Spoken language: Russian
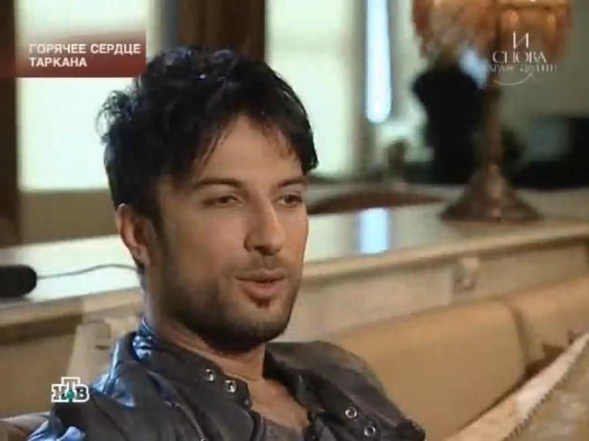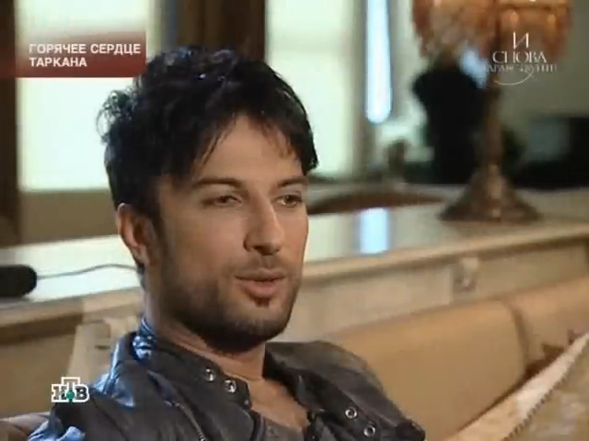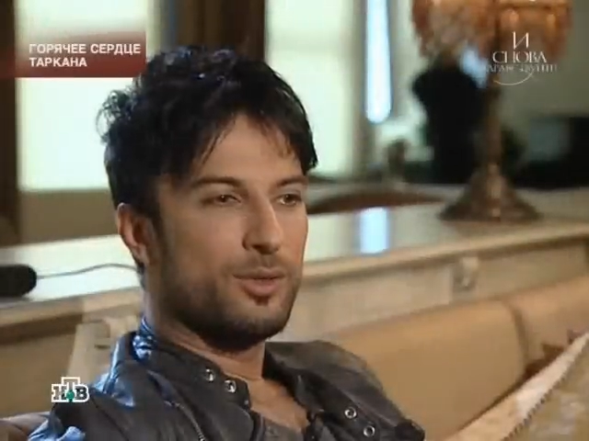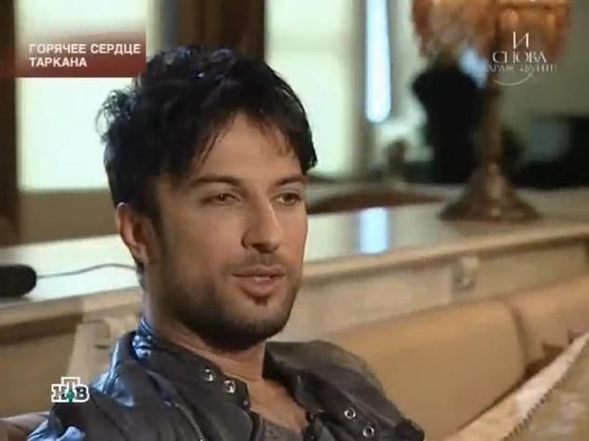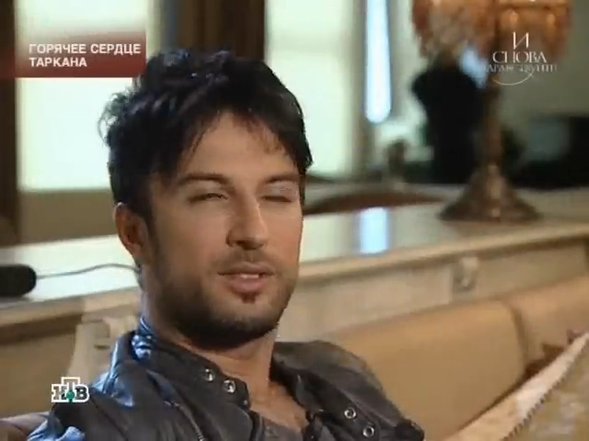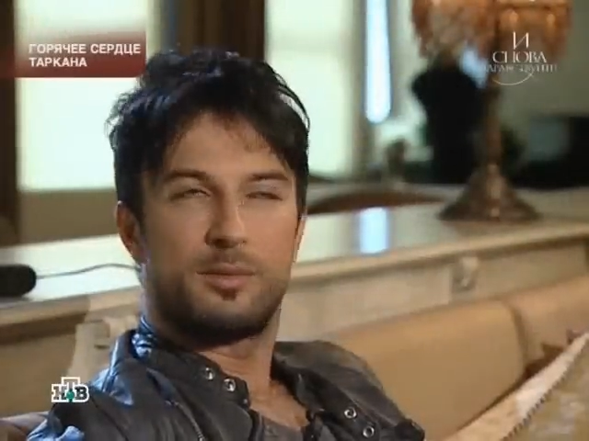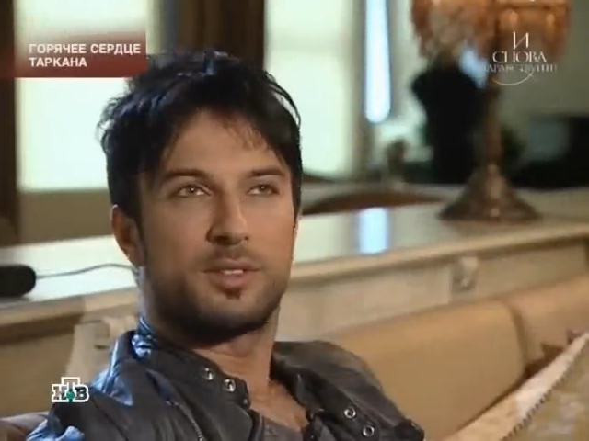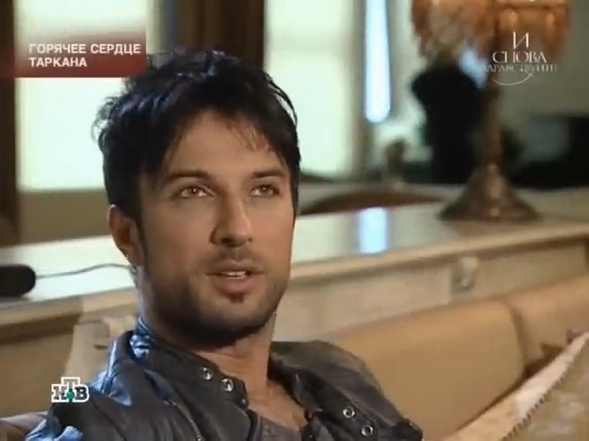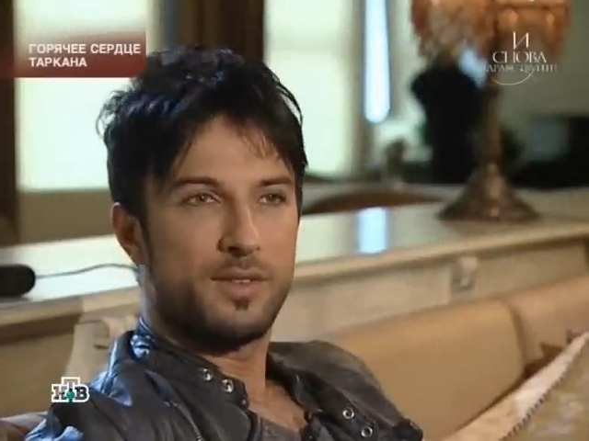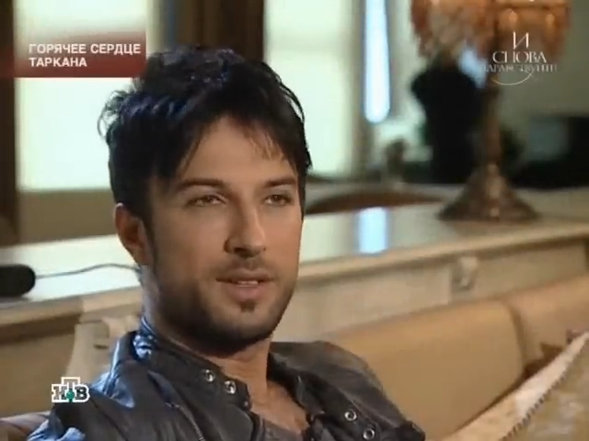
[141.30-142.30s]
провела в
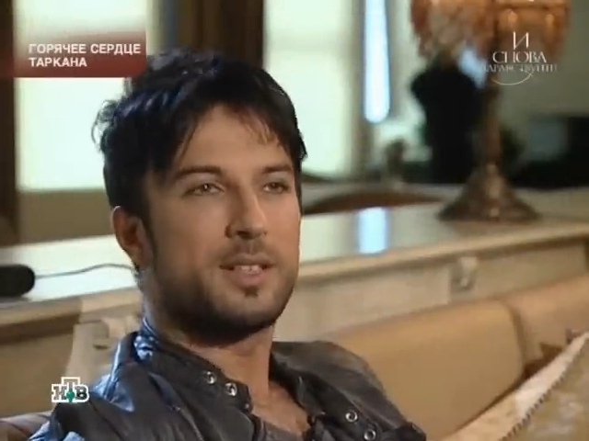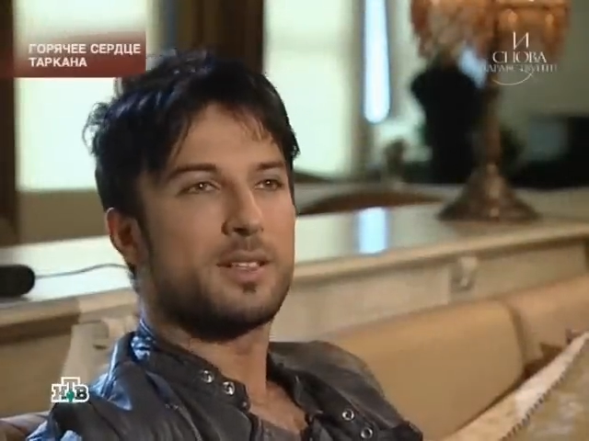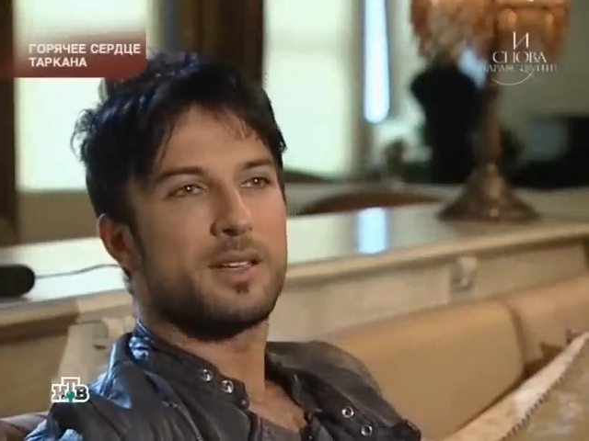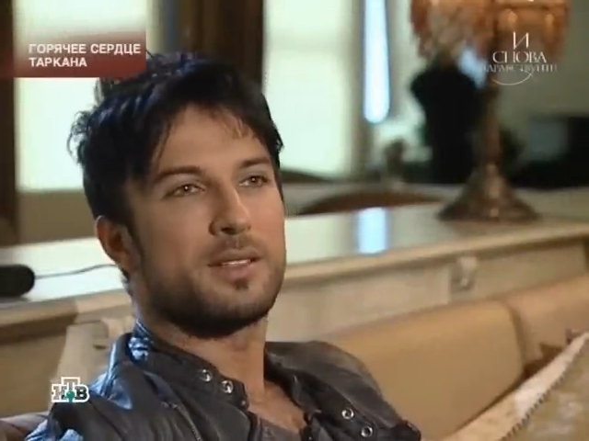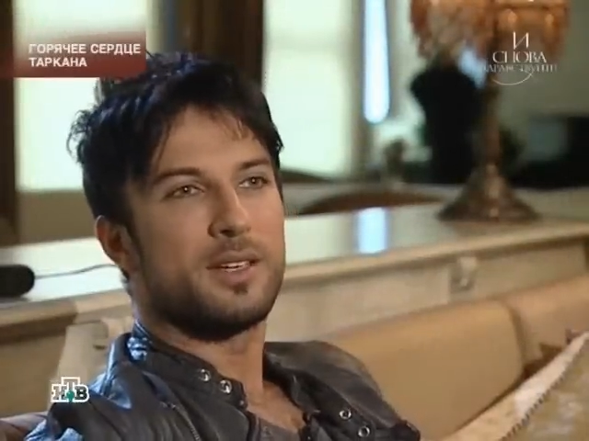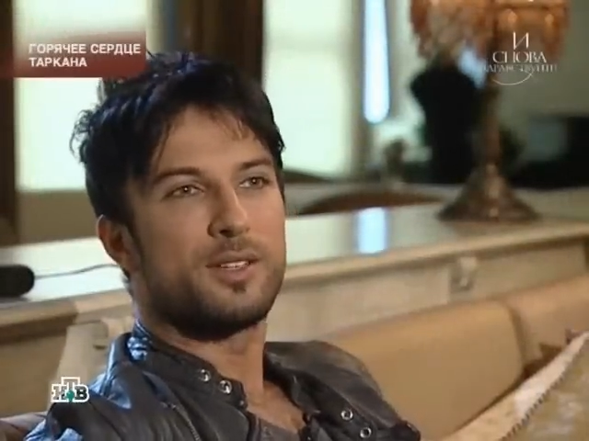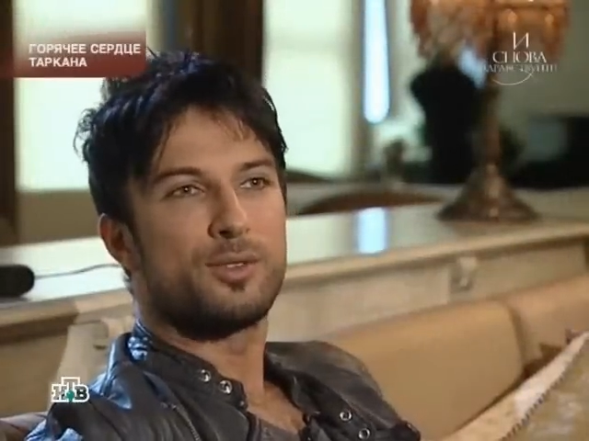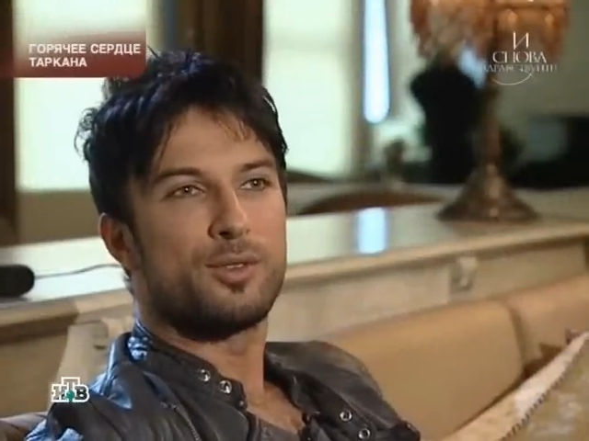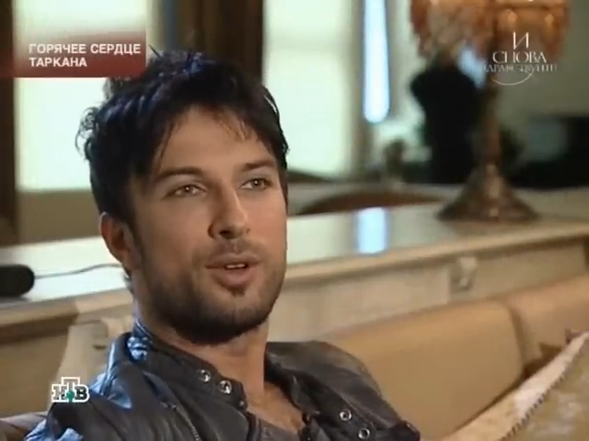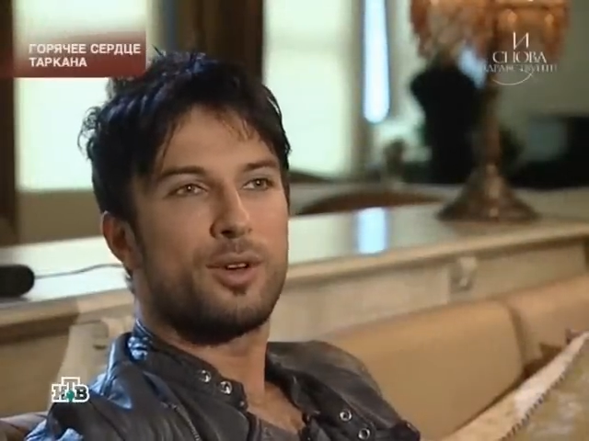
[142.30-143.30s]
коме, а я
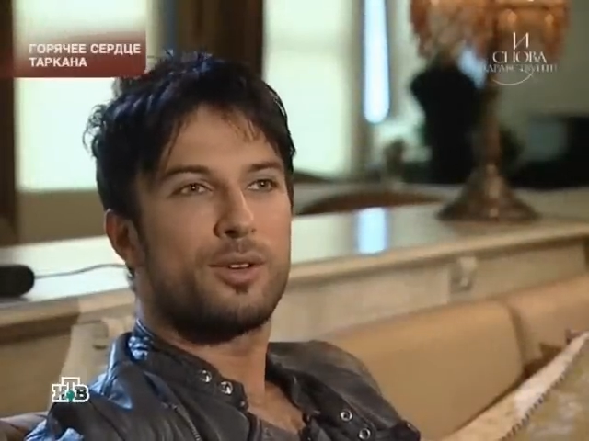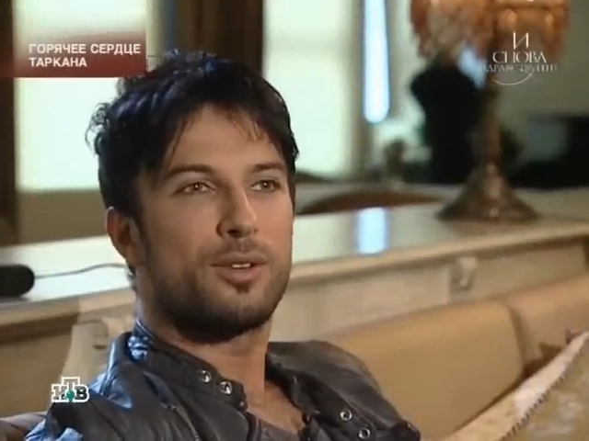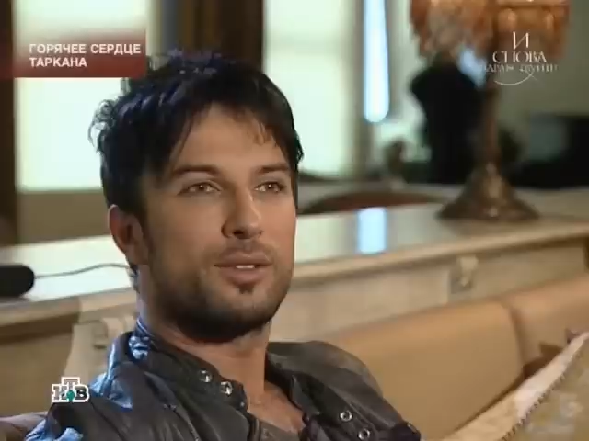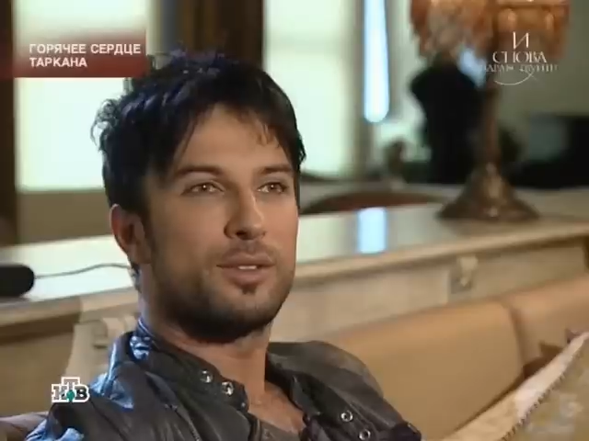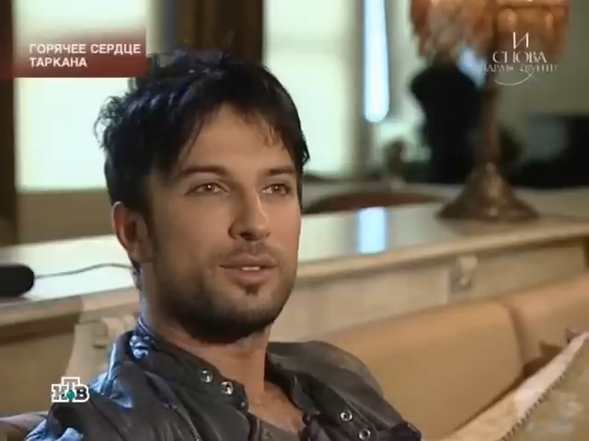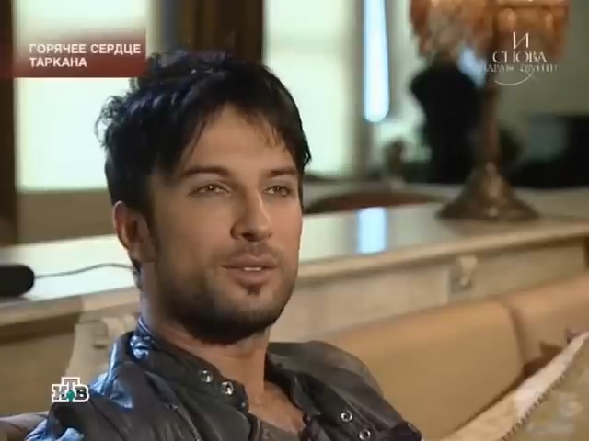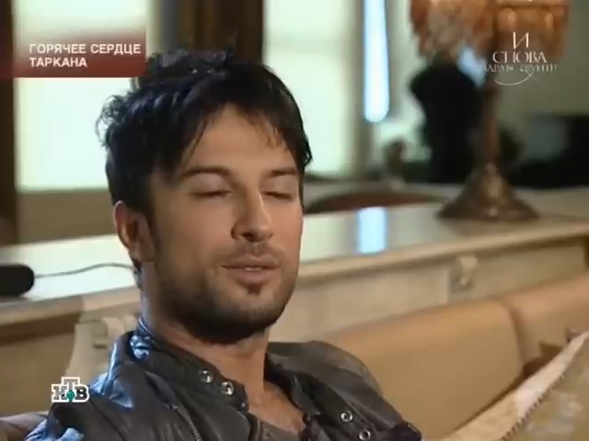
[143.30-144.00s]
был в животе.